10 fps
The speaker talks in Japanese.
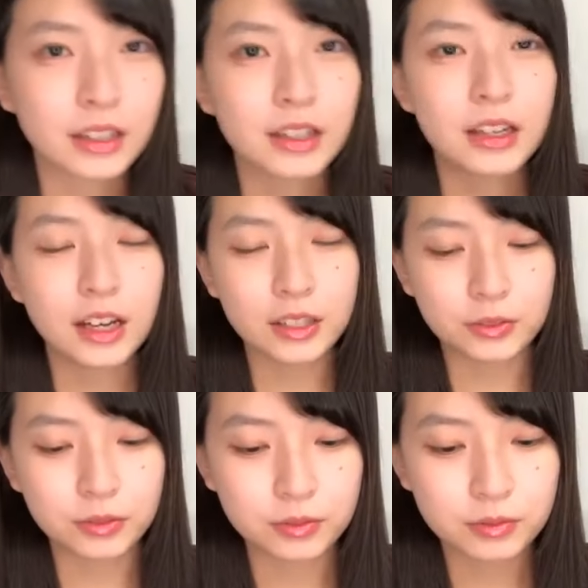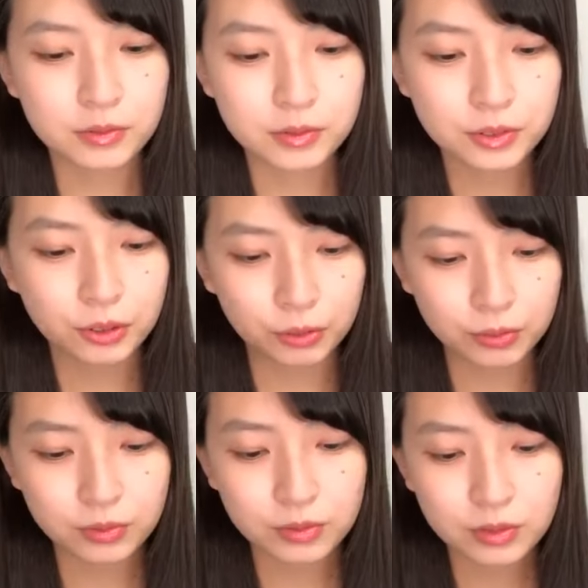ねあのちょっ
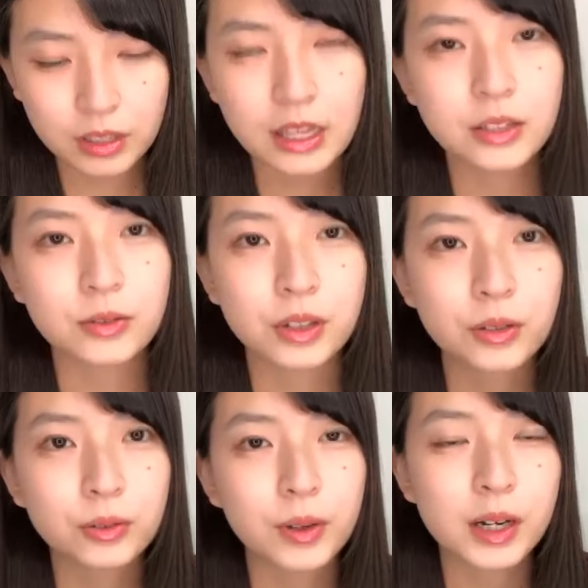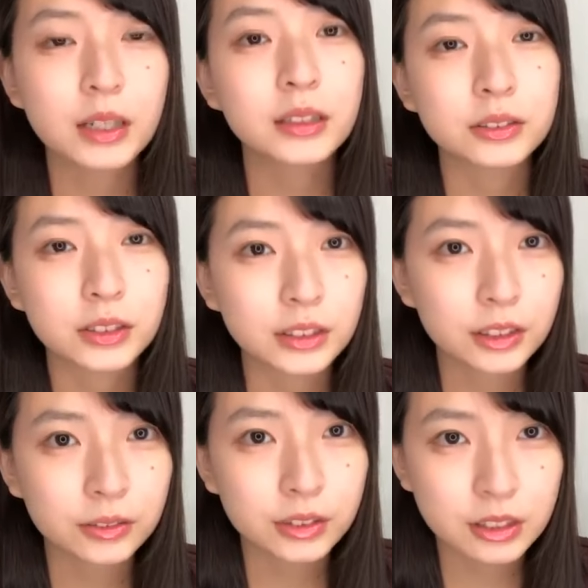とテンションがよく分かんなくなっ
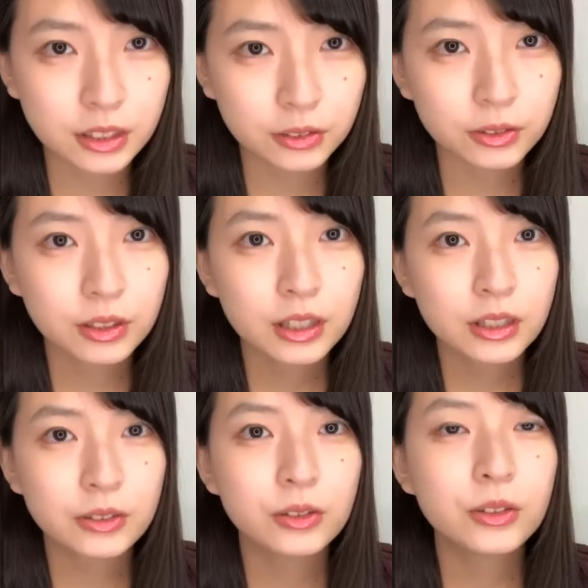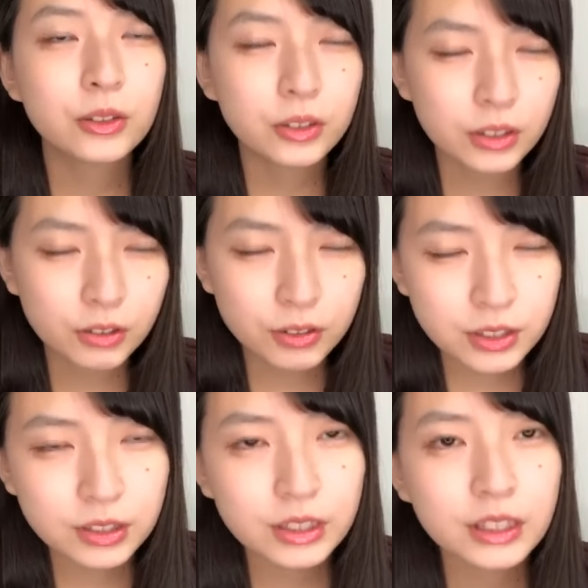てるんですけどちょっとゆっくり落
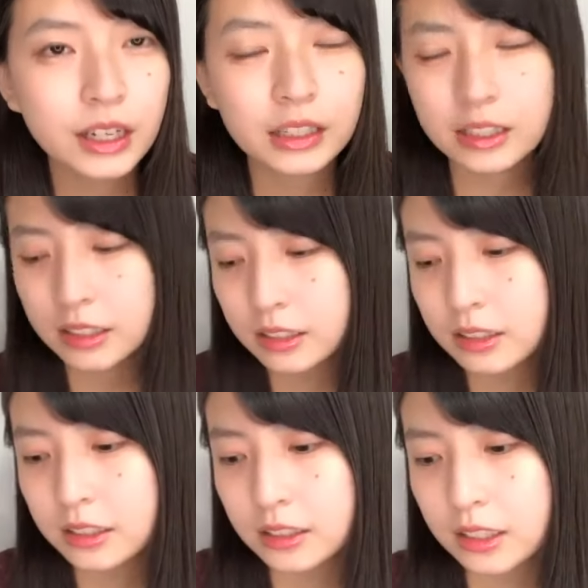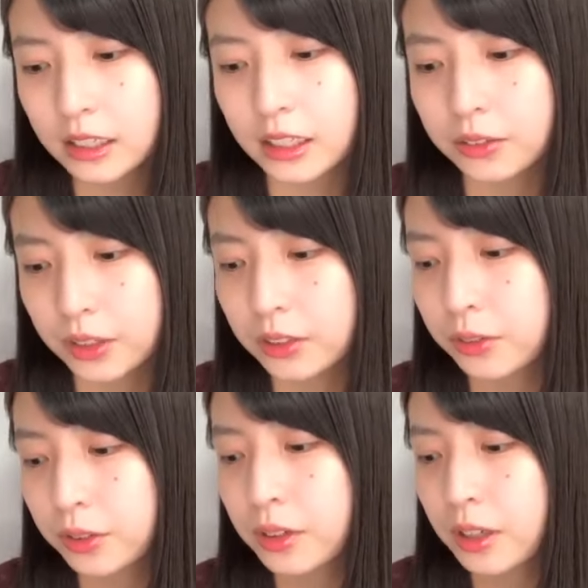ち着いて話さないとな
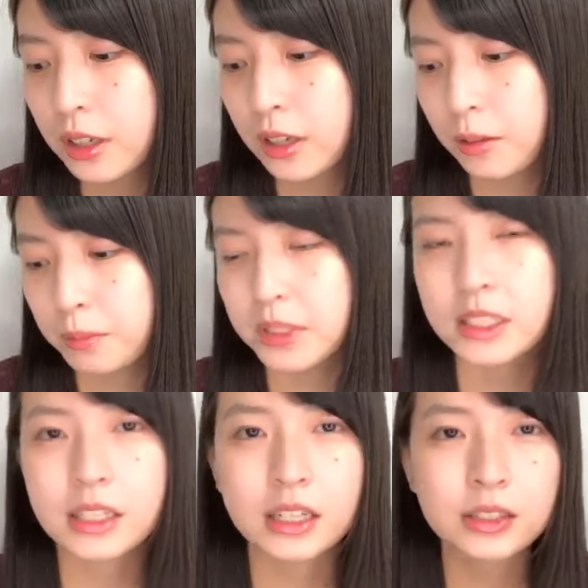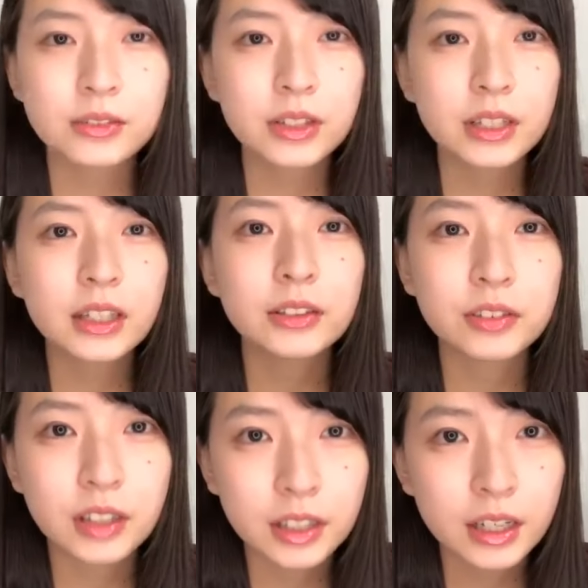と、まあ、時間そんなない
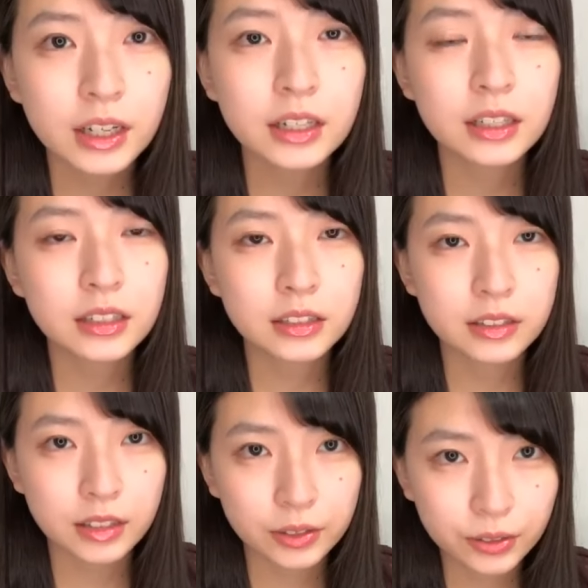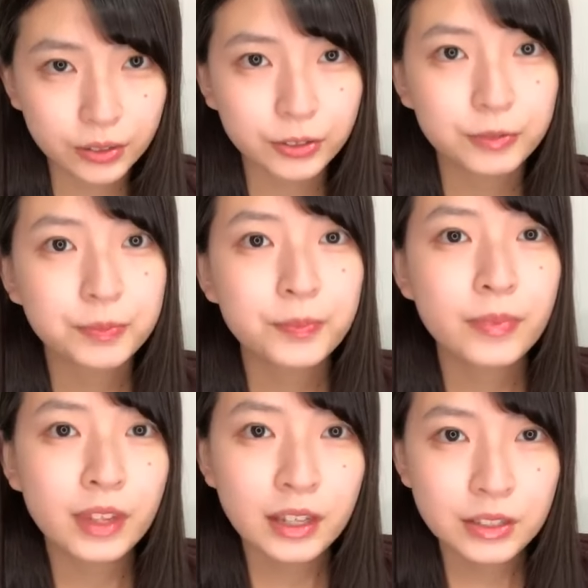のでねあれなんですけど
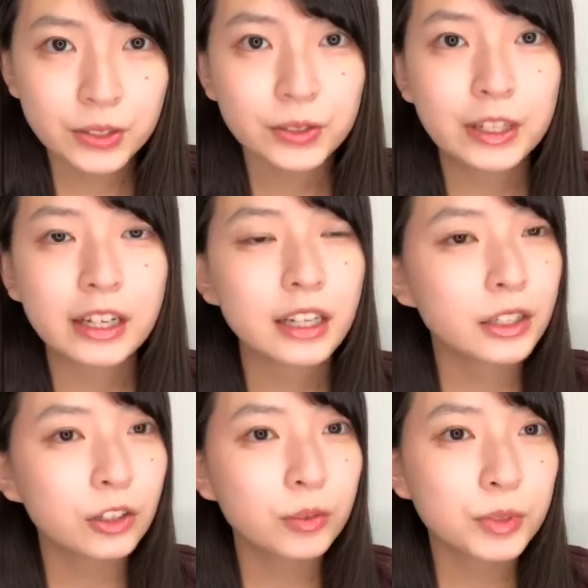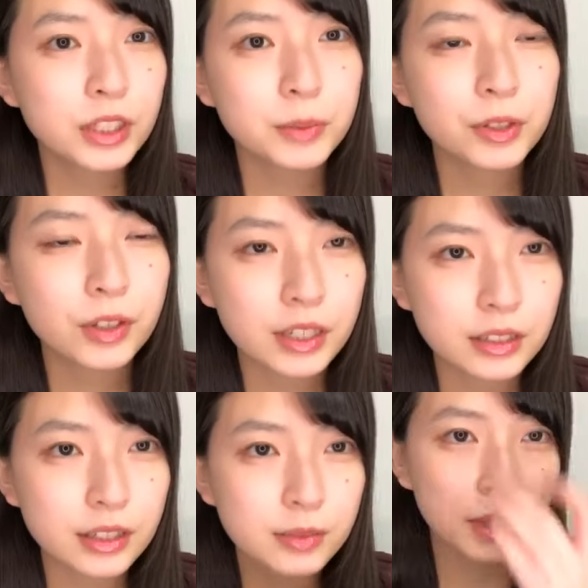そうだから今日もし見逃
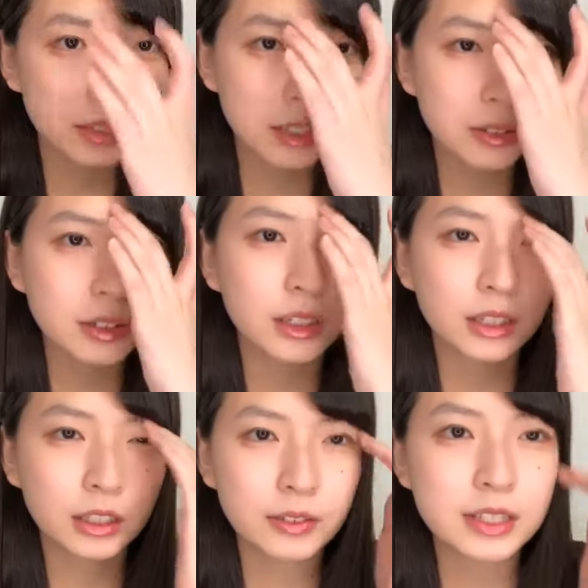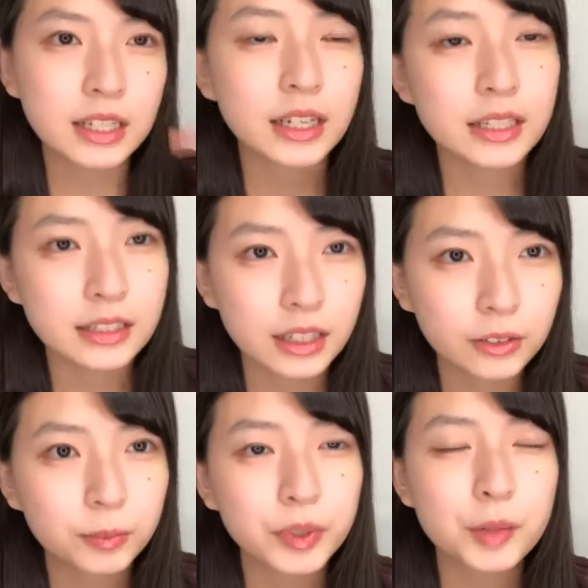しまったよって方は是非明
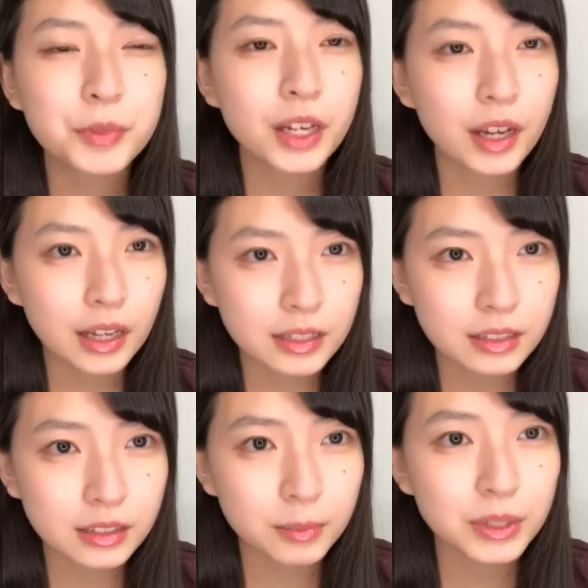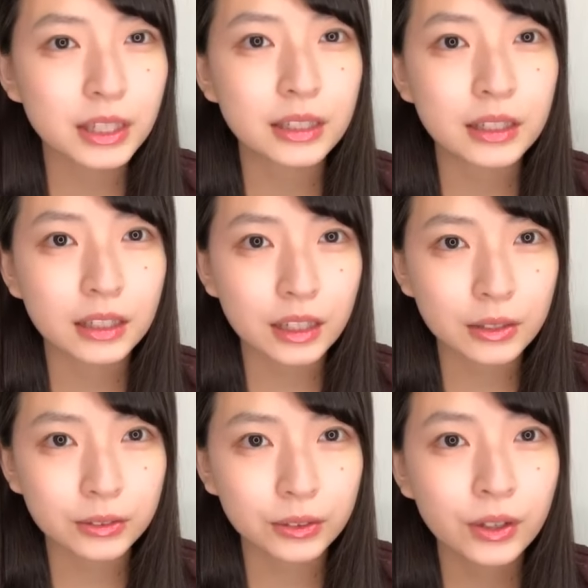日のプレミア配信で見ていただ
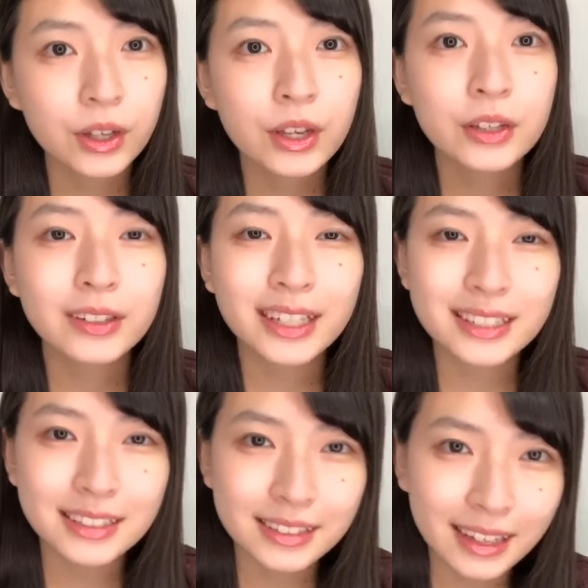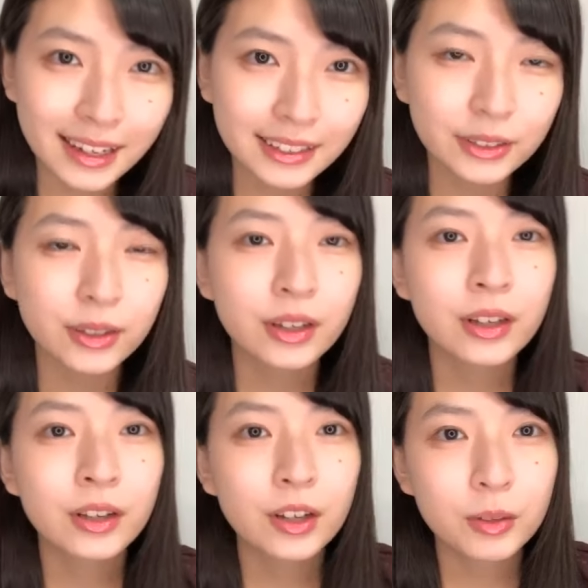けると嬉しいなと
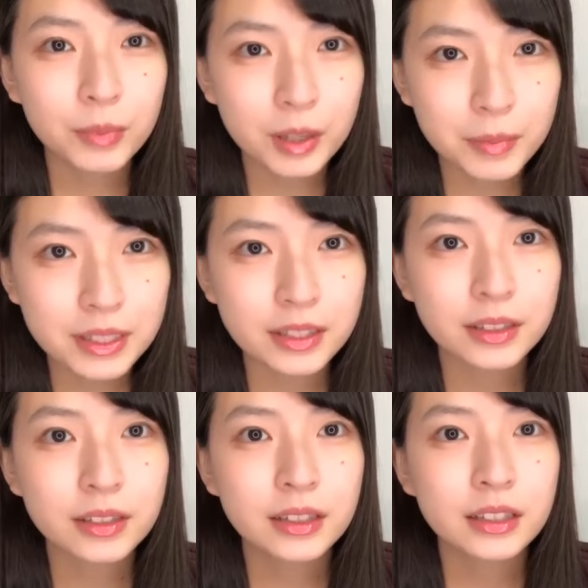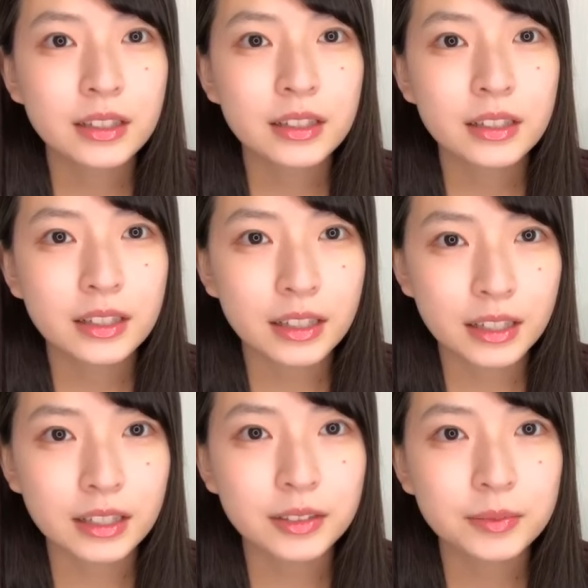思いますは
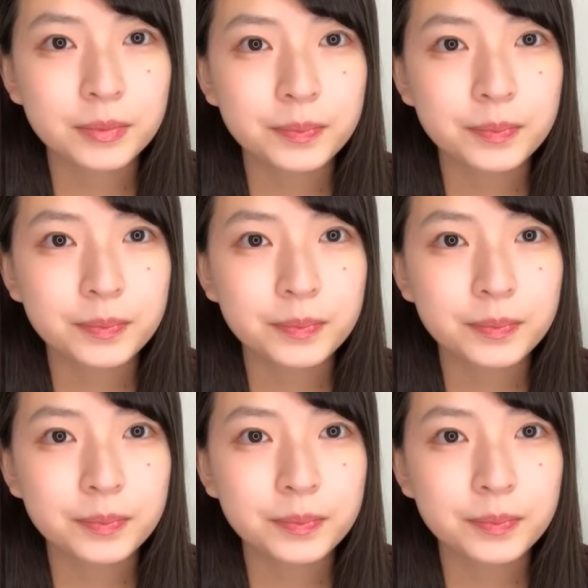い